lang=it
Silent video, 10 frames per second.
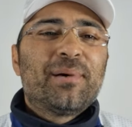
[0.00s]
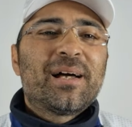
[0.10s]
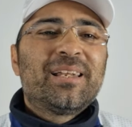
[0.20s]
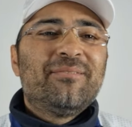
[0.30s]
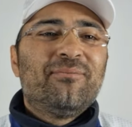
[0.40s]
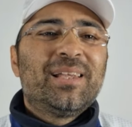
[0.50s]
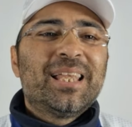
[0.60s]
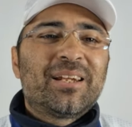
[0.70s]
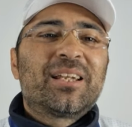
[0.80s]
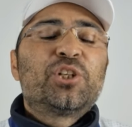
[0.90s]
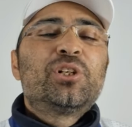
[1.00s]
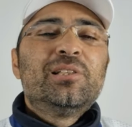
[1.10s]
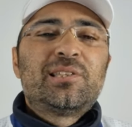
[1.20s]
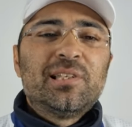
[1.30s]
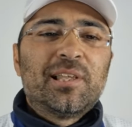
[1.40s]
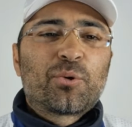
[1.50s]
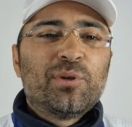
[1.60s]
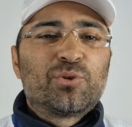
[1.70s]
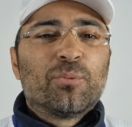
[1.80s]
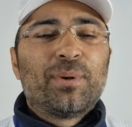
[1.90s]
magari vedere recensite
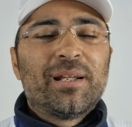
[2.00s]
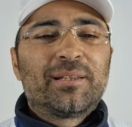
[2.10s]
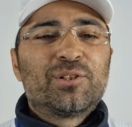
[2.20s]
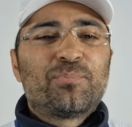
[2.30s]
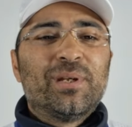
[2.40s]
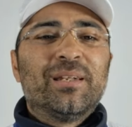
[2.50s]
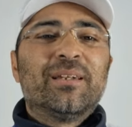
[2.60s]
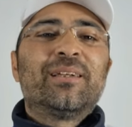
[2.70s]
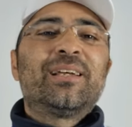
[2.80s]
qui su Planet Spin.